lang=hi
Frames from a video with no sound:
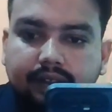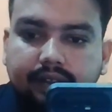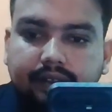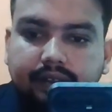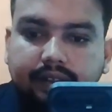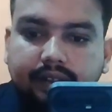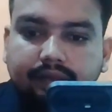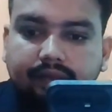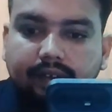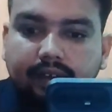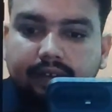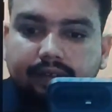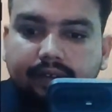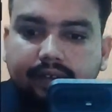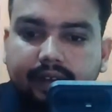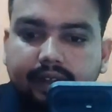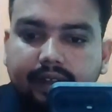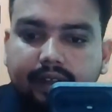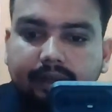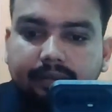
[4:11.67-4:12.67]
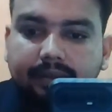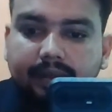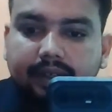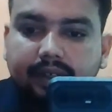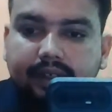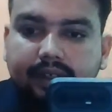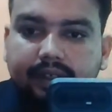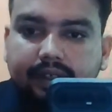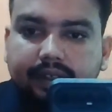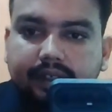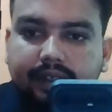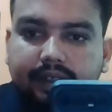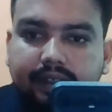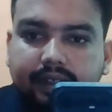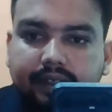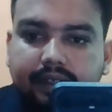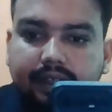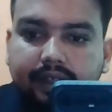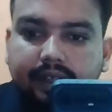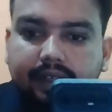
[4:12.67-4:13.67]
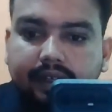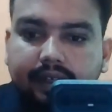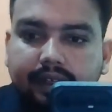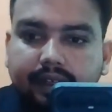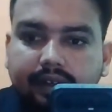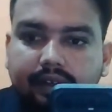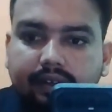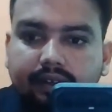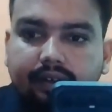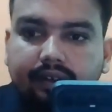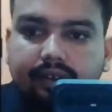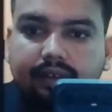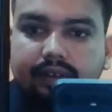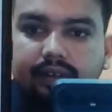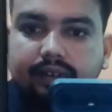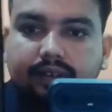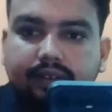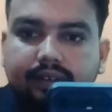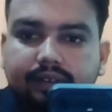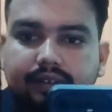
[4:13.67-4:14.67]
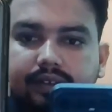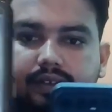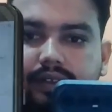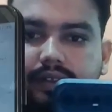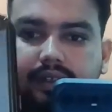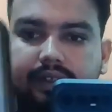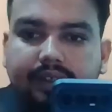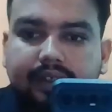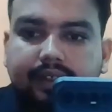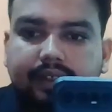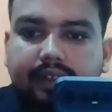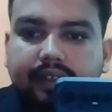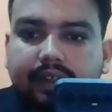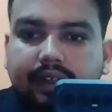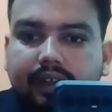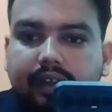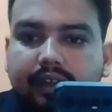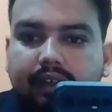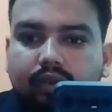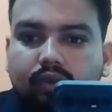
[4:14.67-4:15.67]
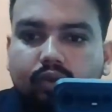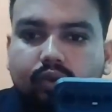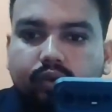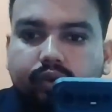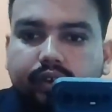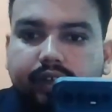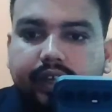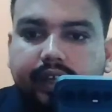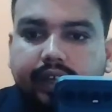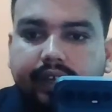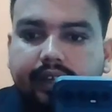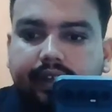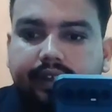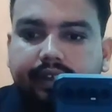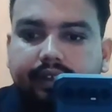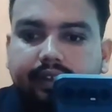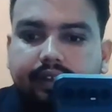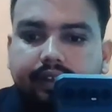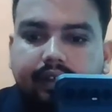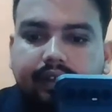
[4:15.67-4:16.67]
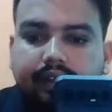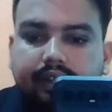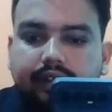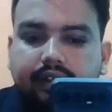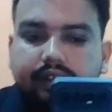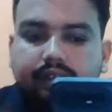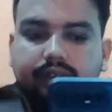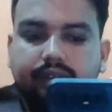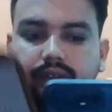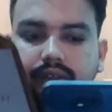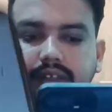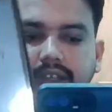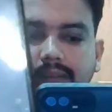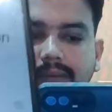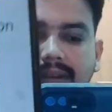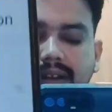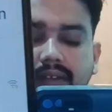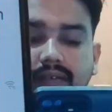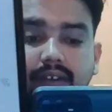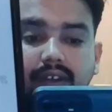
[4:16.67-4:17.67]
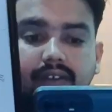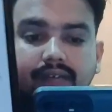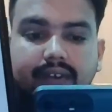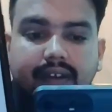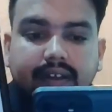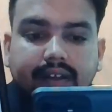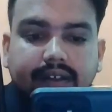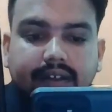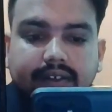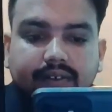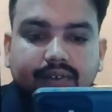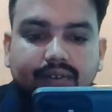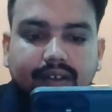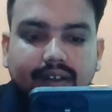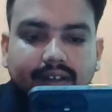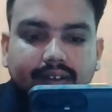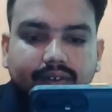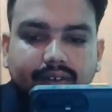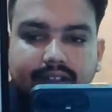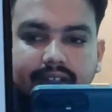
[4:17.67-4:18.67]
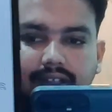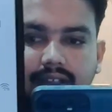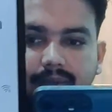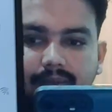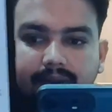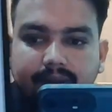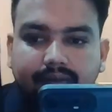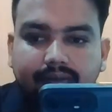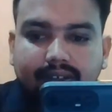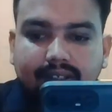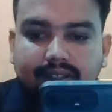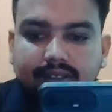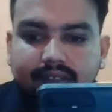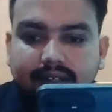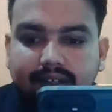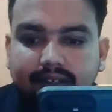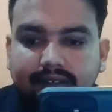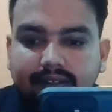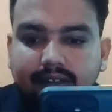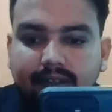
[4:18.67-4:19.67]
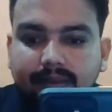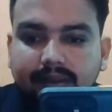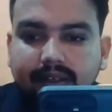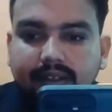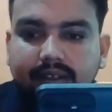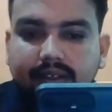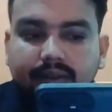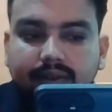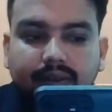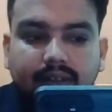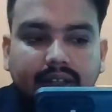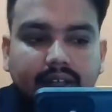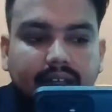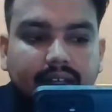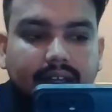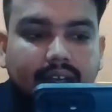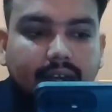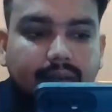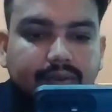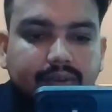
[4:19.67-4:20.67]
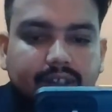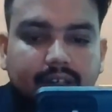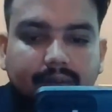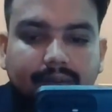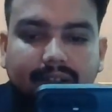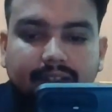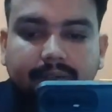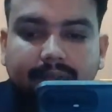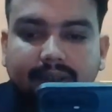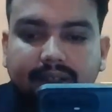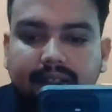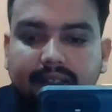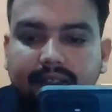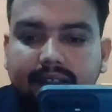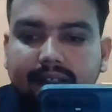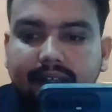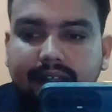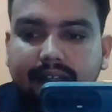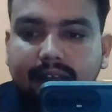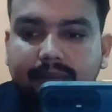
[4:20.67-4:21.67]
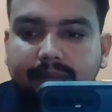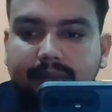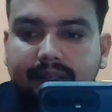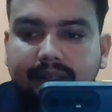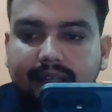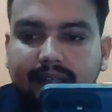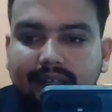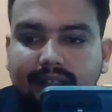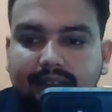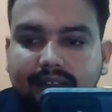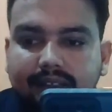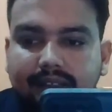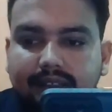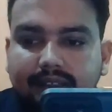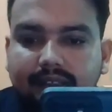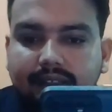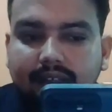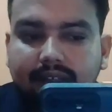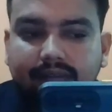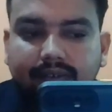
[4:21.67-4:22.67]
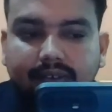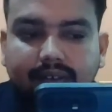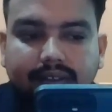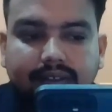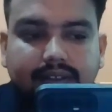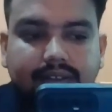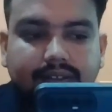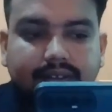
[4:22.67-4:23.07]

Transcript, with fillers: ये वाईफाई हमें कनेक्ट कर देना है और इसे कर देना है ओके तो ये हमारा वाईफाई कनेक्ट हो जाएगा क्योंकि देखिए मैं फर्स्ट हैंड से ही बनाता हूँ अब उसके बाद हमें कर देना है यहाँ पे नेक्स्ट कर देना है फ्रेंड्स